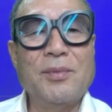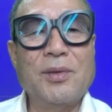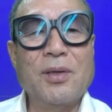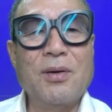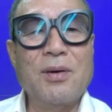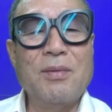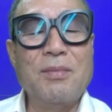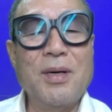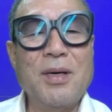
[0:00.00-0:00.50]

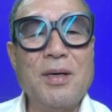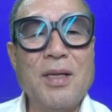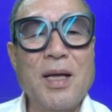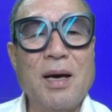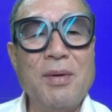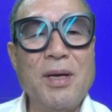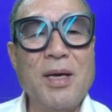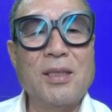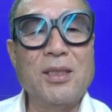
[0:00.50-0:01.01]
또 뭐
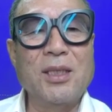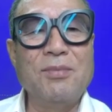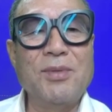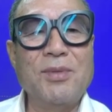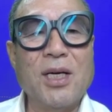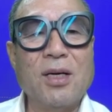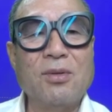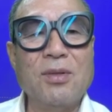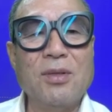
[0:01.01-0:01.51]
남의
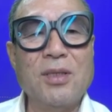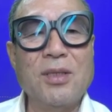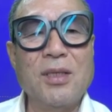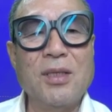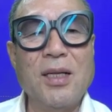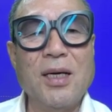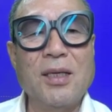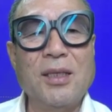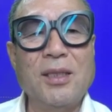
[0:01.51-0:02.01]
약점 자꾸
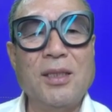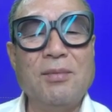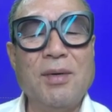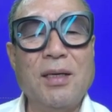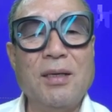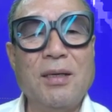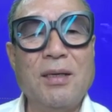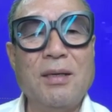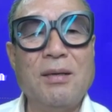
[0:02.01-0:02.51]
들춰낸다
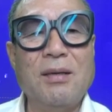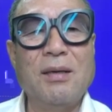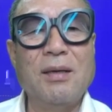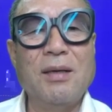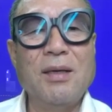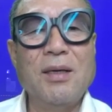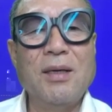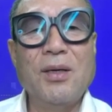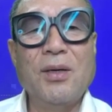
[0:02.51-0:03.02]
그지만은
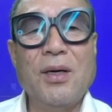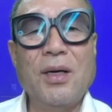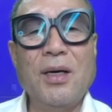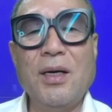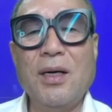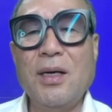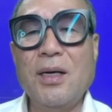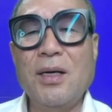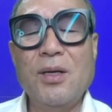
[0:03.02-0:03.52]

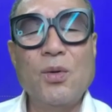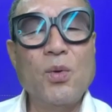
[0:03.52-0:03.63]
어?